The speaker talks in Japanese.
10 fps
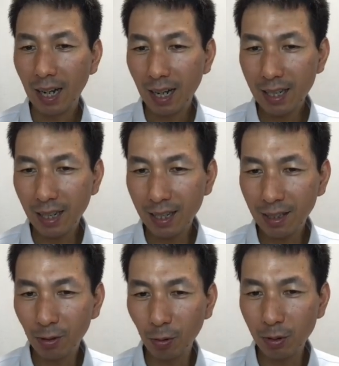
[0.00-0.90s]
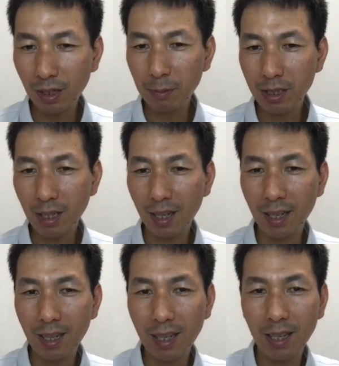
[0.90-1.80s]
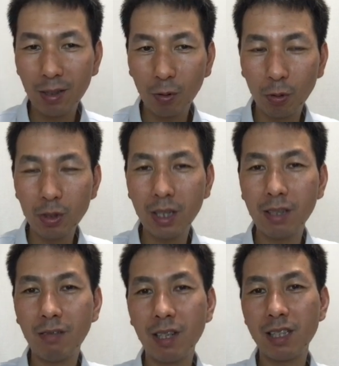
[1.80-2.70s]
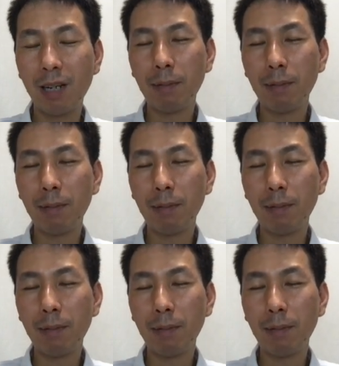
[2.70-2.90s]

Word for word: はい、ありがとうございました。このチャンネルはですね、